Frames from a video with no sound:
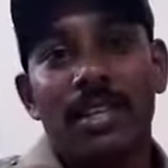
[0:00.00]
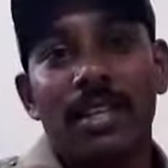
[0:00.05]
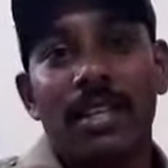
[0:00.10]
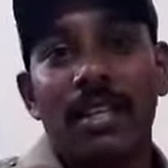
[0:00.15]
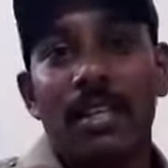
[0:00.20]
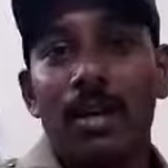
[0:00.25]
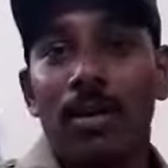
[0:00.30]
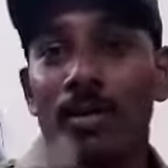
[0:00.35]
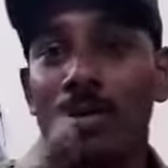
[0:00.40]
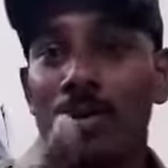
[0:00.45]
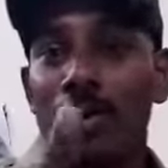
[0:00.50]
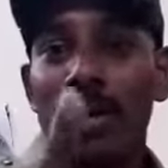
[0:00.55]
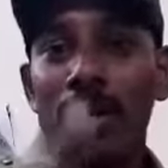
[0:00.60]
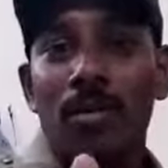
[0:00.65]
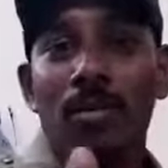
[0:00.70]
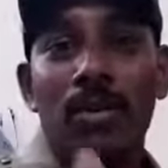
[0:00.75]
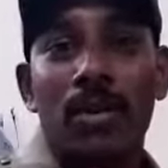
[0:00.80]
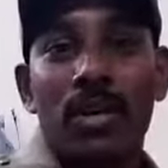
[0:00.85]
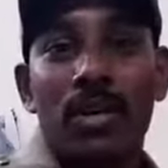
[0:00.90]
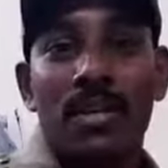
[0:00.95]
எதனா ஒரே
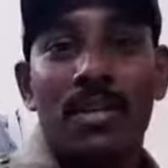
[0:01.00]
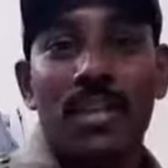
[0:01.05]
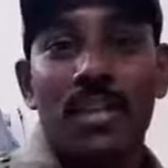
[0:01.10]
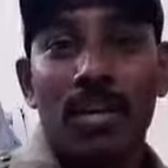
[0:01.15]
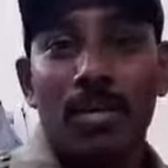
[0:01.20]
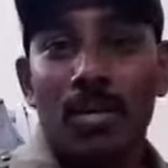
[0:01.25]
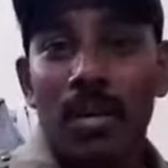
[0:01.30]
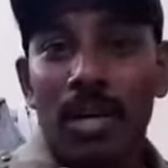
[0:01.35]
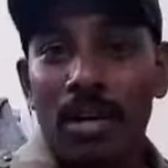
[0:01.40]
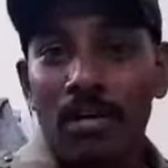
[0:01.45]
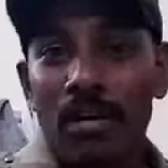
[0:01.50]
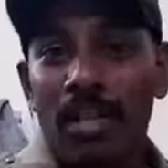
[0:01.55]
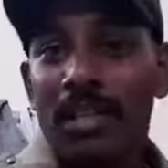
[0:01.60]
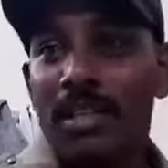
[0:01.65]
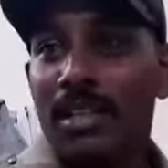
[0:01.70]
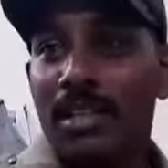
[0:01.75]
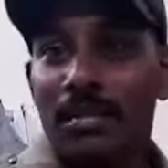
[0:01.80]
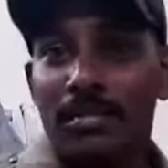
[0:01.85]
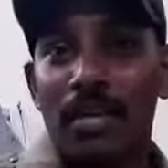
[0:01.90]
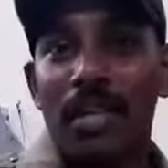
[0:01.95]
ஒரு ரசிகர் மன்றம்
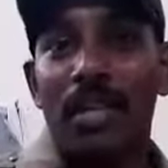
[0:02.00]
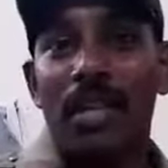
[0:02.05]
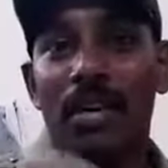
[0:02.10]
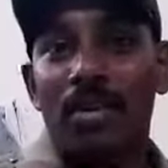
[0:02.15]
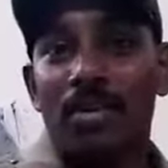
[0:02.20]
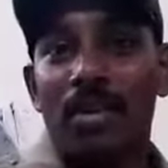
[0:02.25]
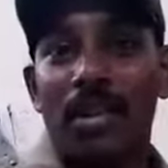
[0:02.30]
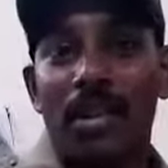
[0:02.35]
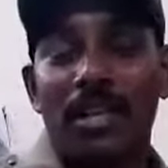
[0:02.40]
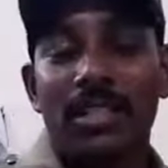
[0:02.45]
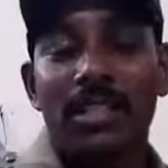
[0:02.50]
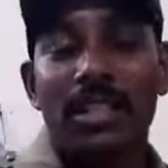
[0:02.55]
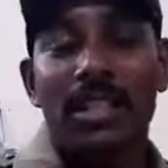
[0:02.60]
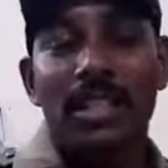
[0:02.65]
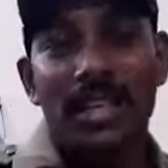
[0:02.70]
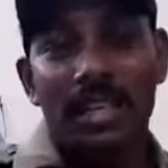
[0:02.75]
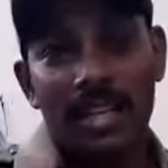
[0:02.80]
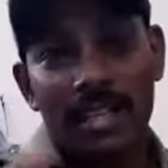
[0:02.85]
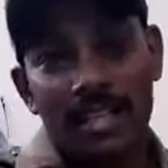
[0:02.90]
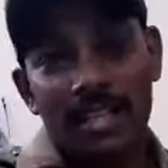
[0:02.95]
மாதிரி இந்தமாரி அவங்களுக்கு
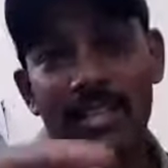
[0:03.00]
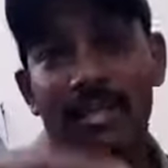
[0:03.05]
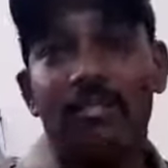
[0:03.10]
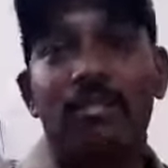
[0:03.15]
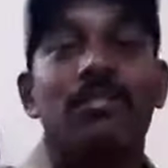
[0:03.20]
அஞ்சலிக்காக